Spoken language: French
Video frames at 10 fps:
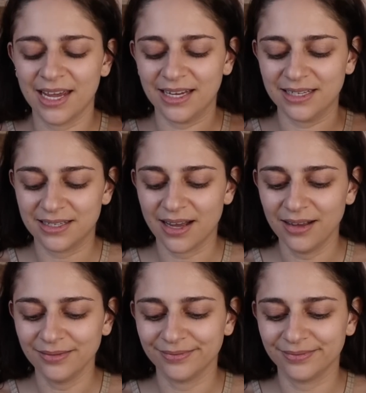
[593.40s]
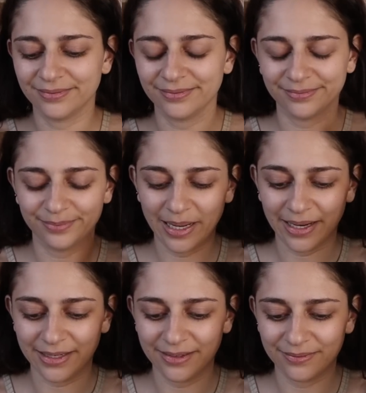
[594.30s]
Et ça,
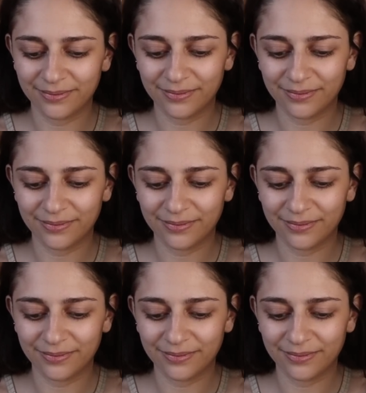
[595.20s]
pareil,